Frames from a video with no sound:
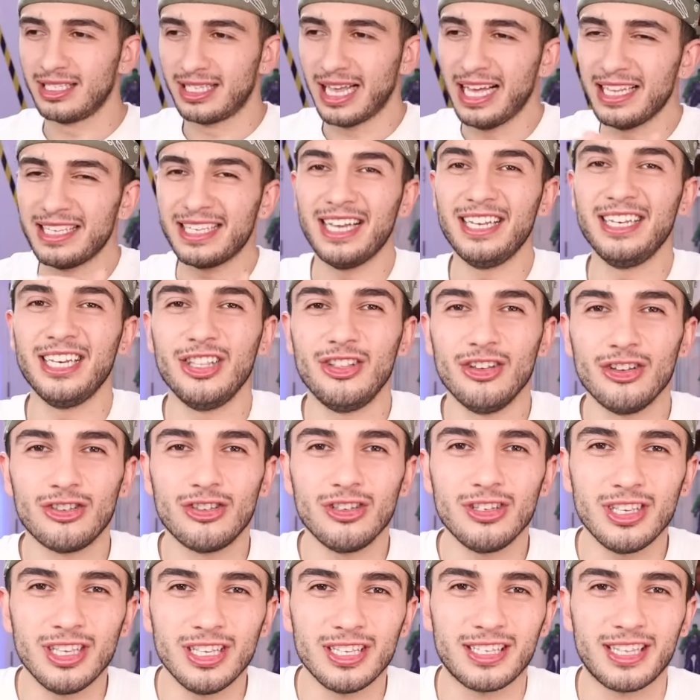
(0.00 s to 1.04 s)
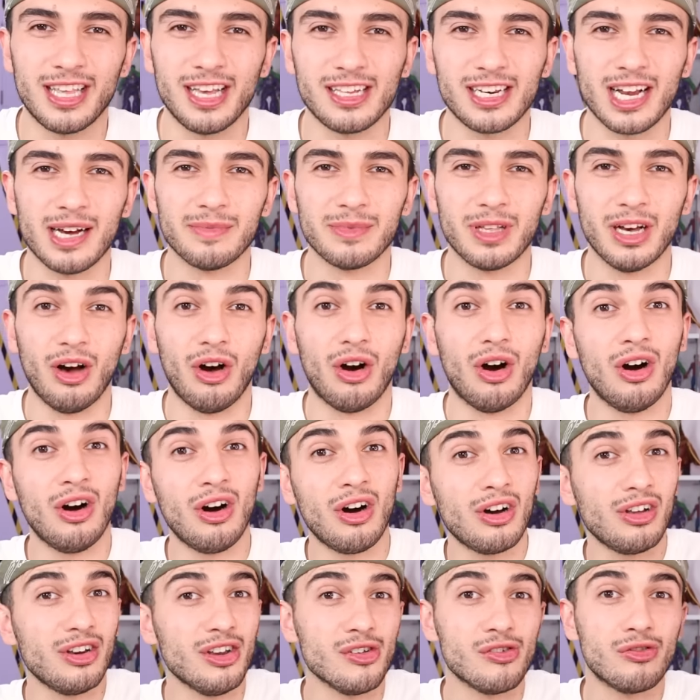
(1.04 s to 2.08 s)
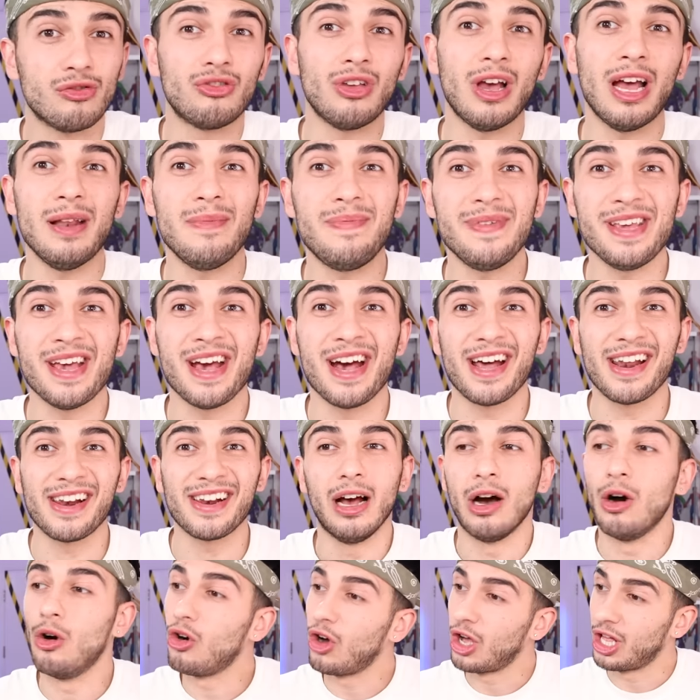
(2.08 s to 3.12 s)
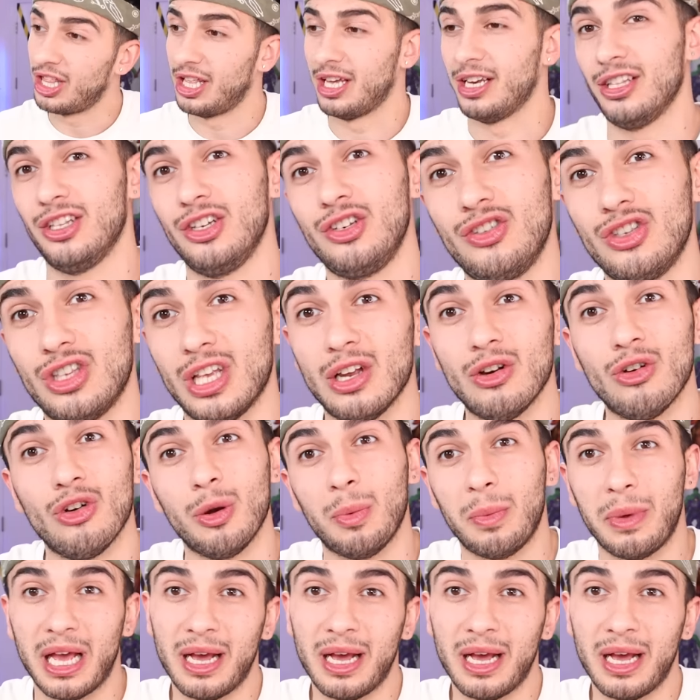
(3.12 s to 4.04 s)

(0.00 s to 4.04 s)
Sen zannediyorsun ki Instagram'da aa ne güzel bir yer. Ya, o kadar da güzel olmuyor